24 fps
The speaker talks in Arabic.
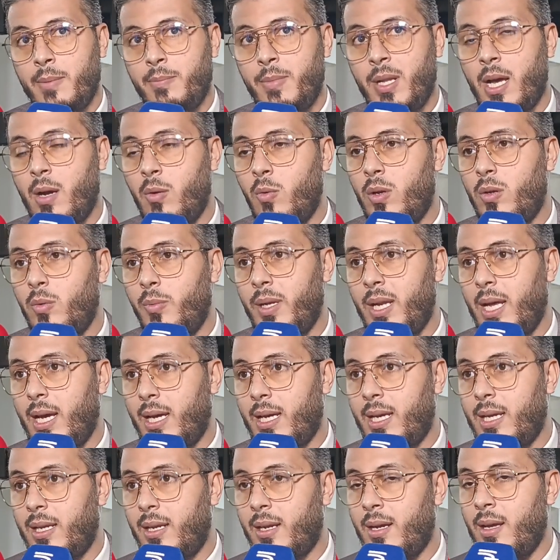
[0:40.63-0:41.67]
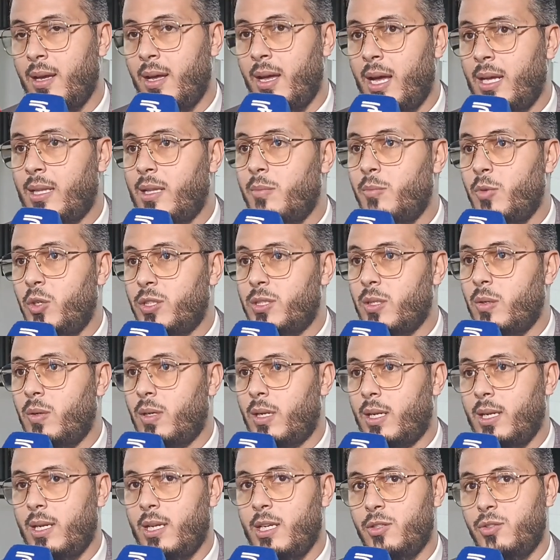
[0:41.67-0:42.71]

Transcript: الاول وبالاخير هذا المحتوى لا